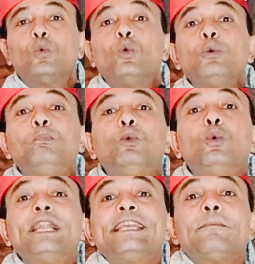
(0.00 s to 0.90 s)

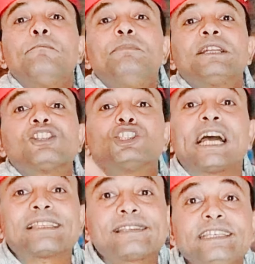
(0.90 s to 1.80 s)
وويليام بيرز
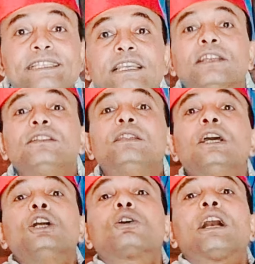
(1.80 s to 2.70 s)
شخصيا
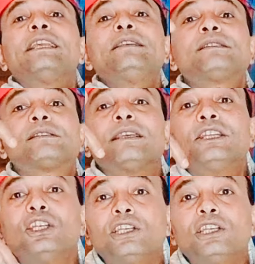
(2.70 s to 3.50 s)
رئيس